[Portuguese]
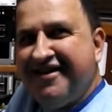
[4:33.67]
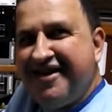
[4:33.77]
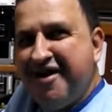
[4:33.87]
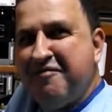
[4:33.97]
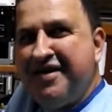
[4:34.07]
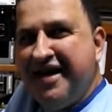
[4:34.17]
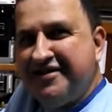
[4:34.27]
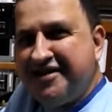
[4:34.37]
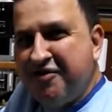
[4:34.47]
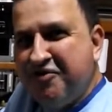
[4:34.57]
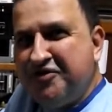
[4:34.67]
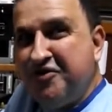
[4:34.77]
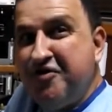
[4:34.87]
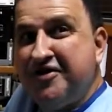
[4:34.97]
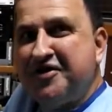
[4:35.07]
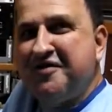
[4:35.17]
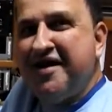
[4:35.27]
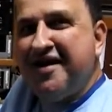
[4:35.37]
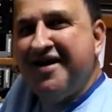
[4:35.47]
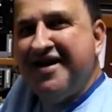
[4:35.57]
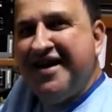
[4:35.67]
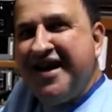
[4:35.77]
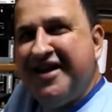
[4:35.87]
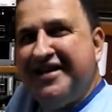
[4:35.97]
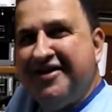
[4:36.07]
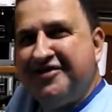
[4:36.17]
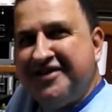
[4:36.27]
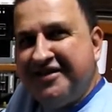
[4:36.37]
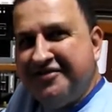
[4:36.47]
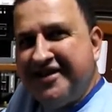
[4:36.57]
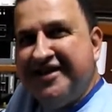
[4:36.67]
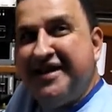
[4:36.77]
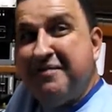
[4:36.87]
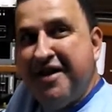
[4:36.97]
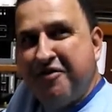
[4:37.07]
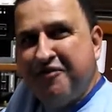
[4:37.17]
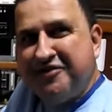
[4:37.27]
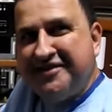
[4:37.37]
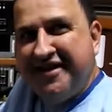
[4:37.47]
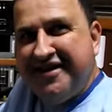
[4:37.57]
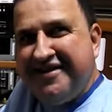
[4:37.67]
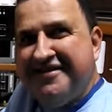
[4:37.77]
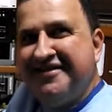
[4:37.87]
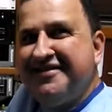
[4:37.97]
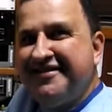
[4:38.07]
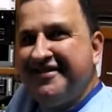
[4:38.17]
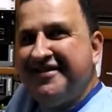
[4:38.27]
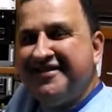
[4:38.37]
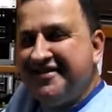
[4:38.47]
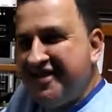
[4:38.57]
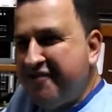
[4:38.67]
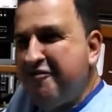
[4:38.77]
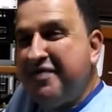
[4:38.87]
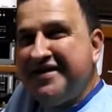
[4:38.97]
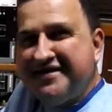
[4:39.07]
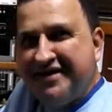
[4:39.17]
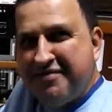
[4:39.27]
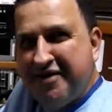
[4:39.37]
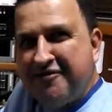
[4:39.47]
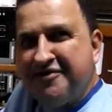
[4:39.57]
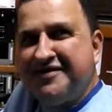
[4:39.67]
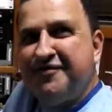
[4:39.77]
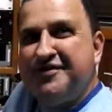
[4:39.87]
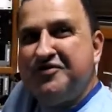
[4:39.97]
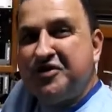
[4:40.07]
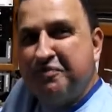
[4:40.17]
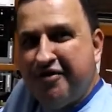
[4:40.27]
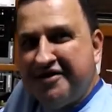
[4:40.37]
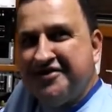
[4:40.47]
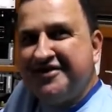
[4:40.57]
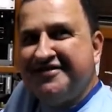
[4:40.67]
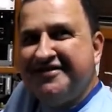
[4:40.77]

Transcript: Ah, obrigado, muita felicidade. Zé, Muita saúde. Anos, né, Que trabalhei com você, né? Sim. É, foi um prazer trabalhar com você, fazer o esporte.